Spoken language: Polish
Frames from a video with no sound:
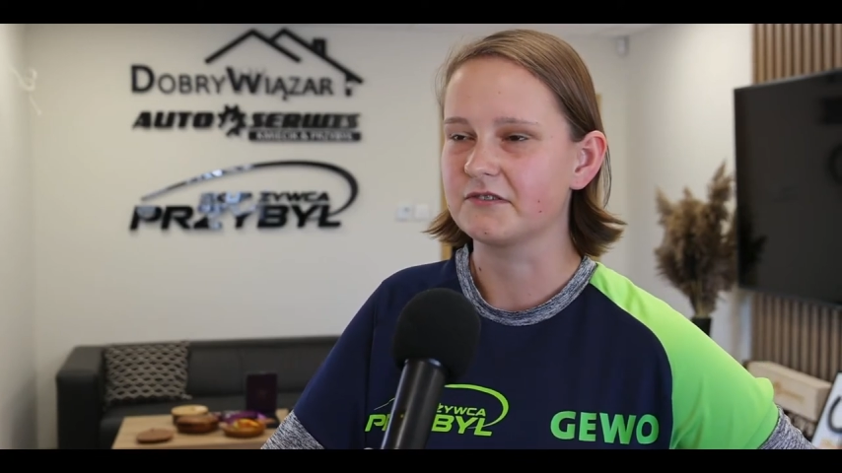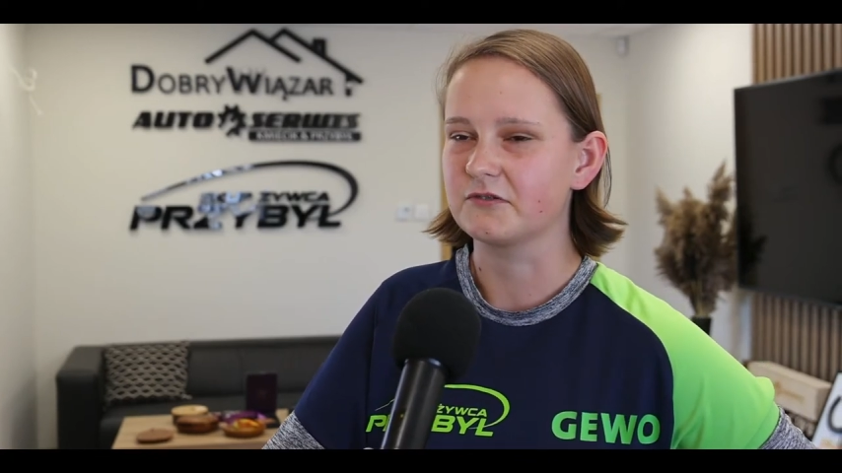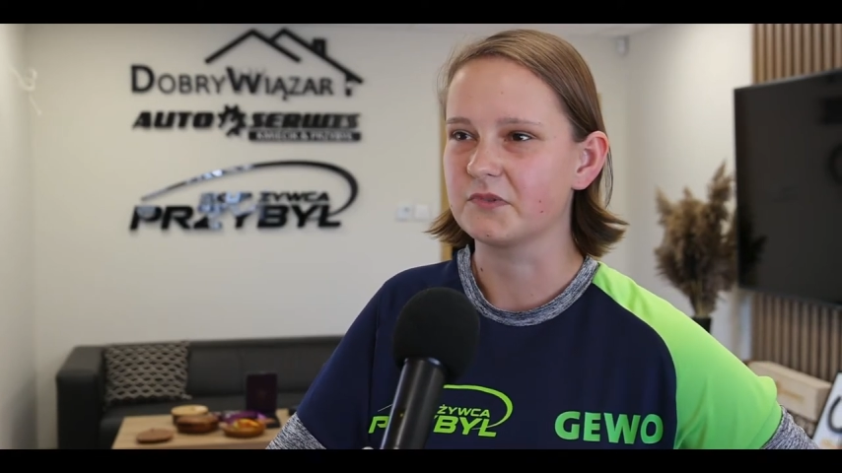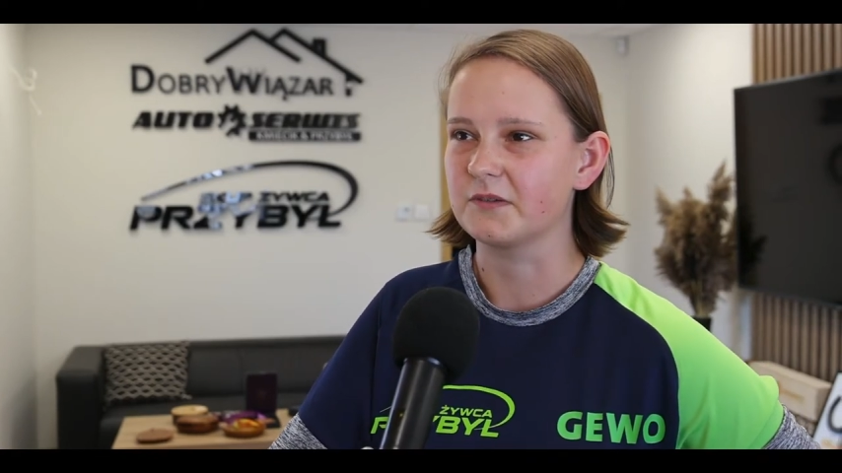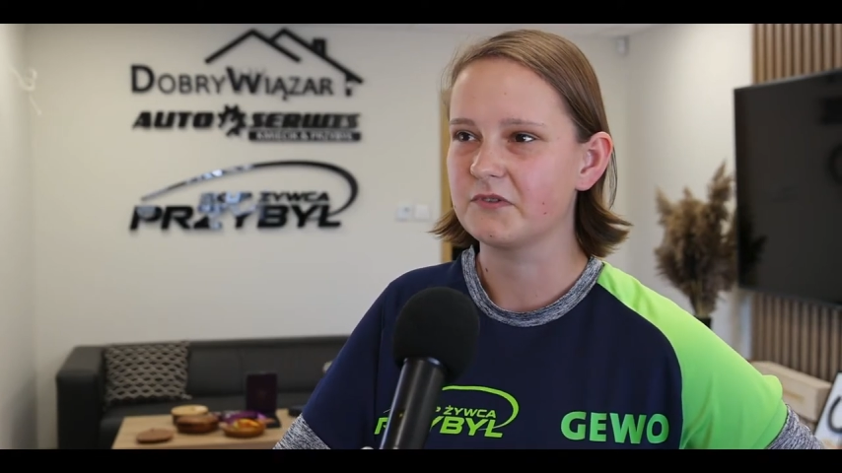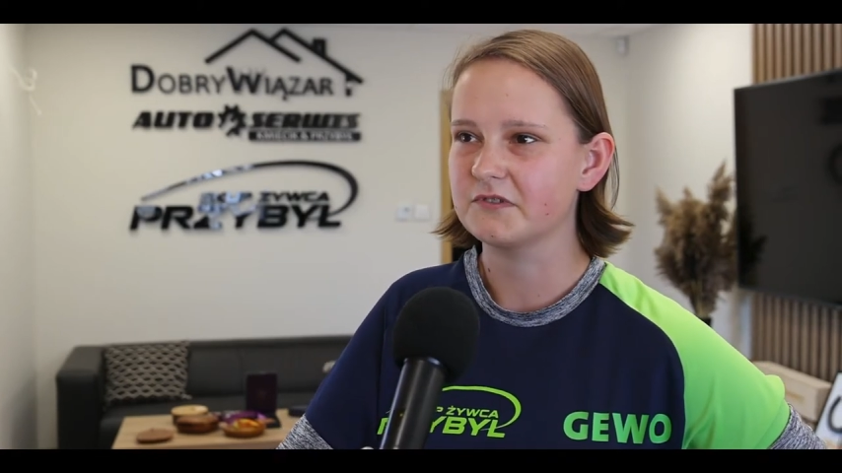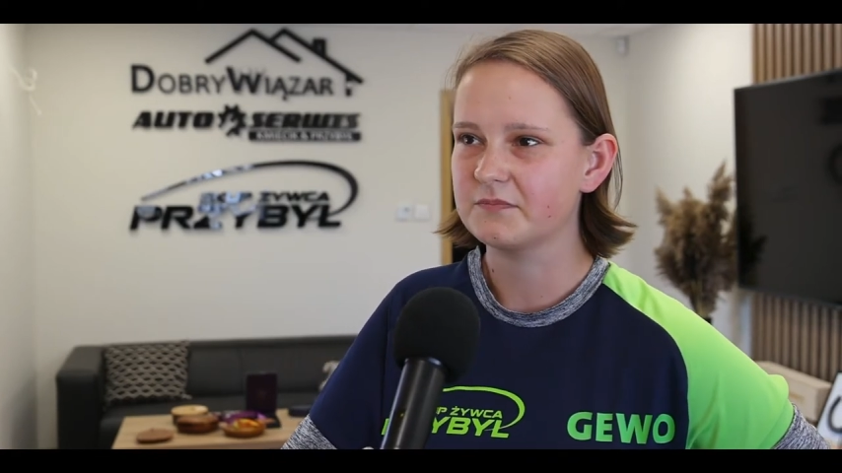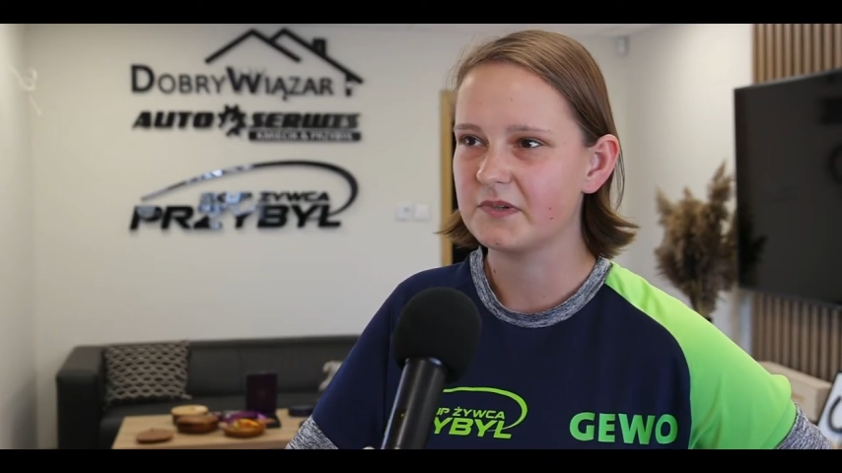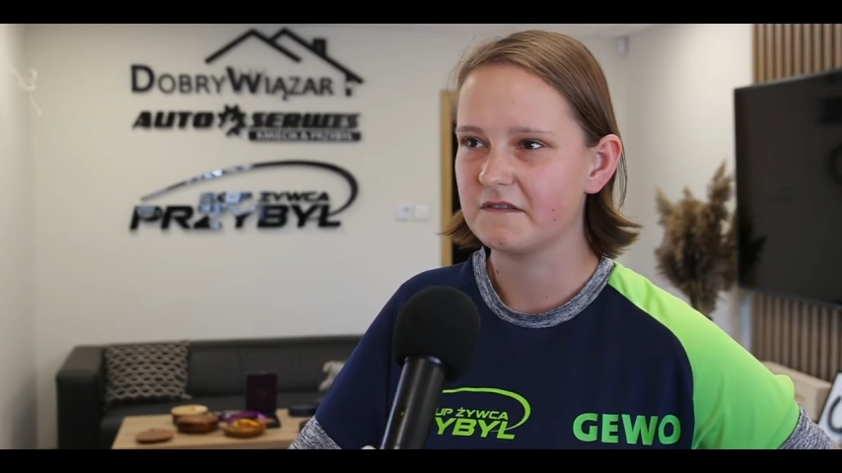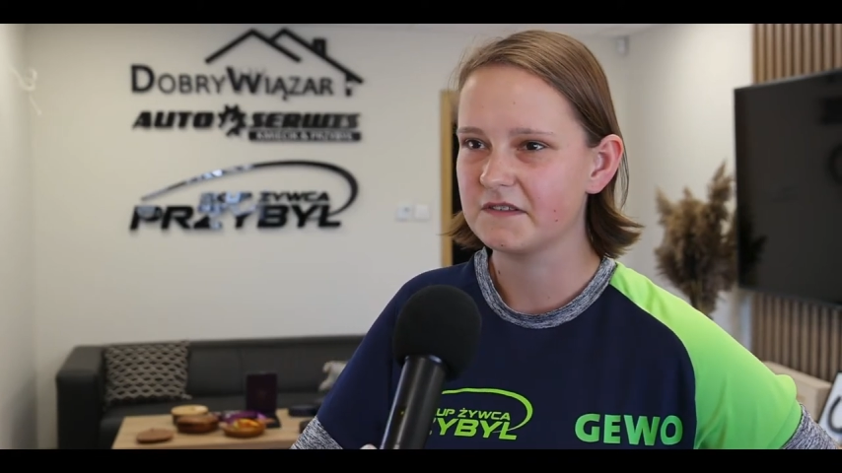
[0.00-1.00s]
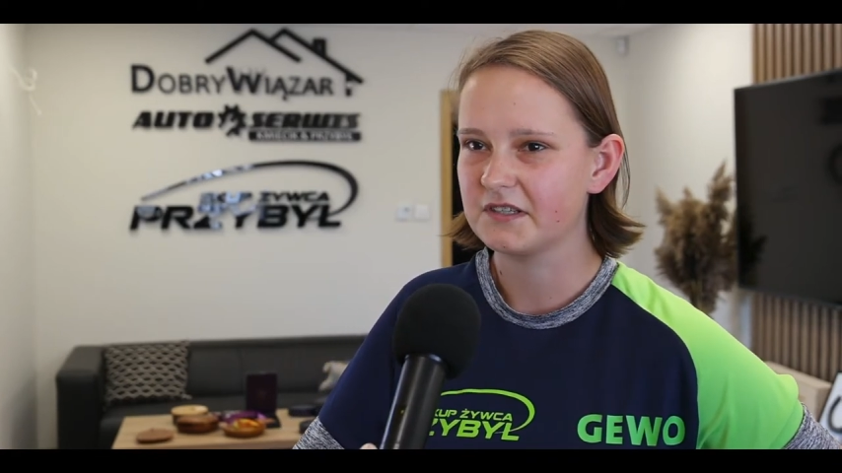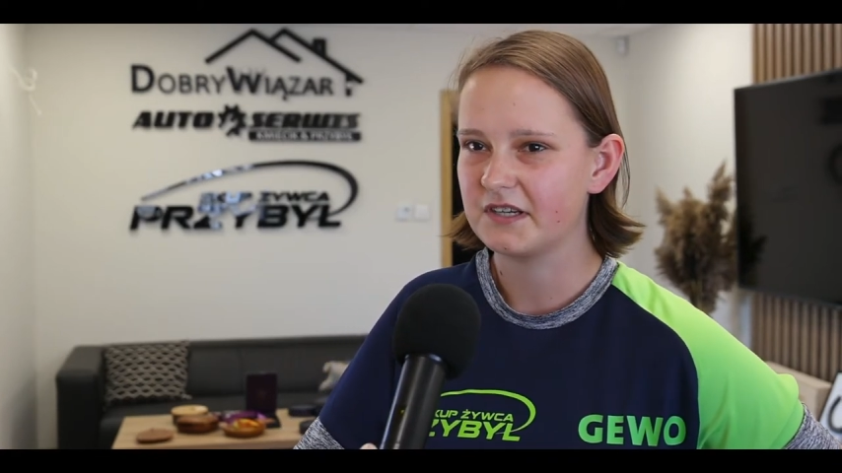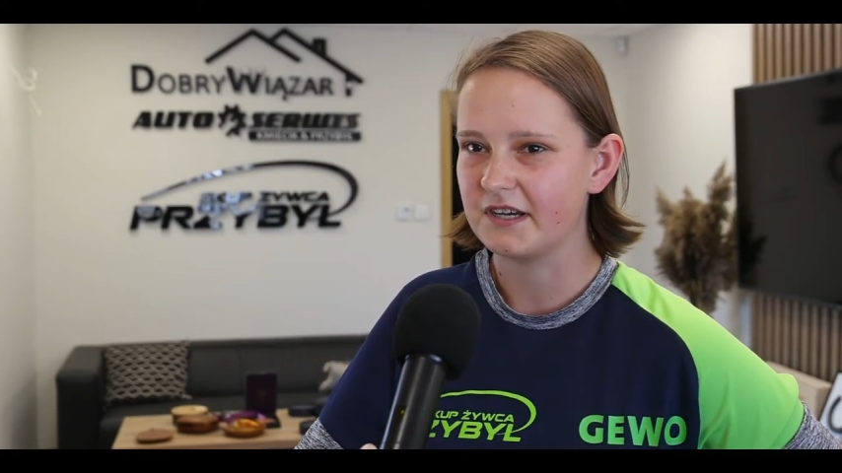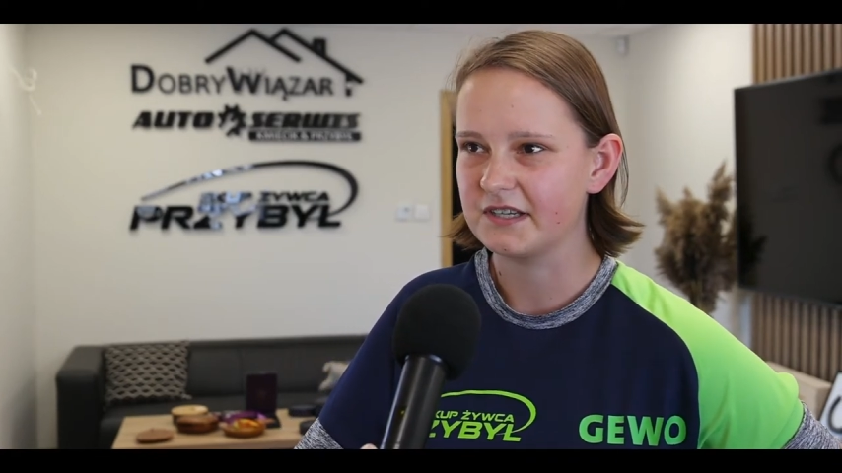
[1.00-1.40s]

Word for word: osób niepełnosprawnych,